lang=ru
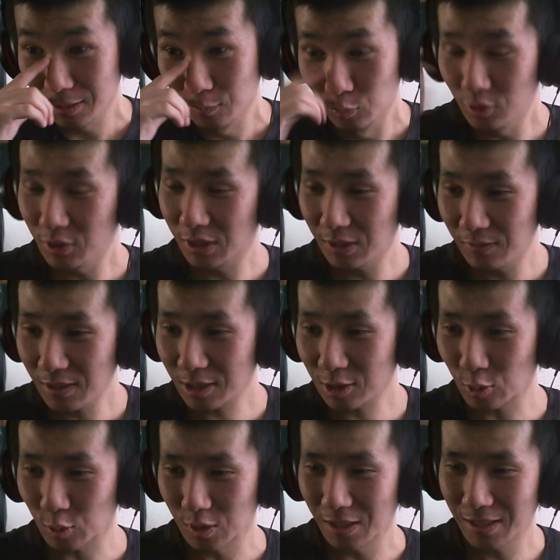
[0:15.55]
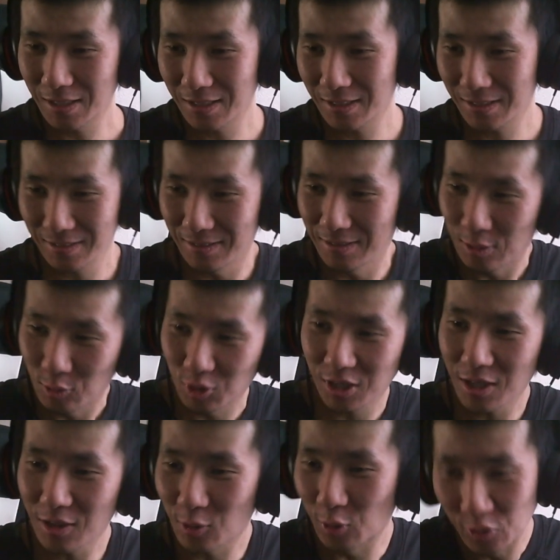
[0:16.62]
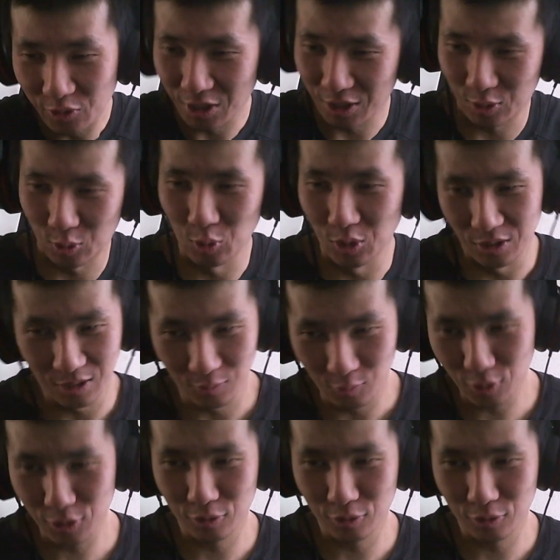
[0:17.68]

мультиверсус, э, неужели он достоин того,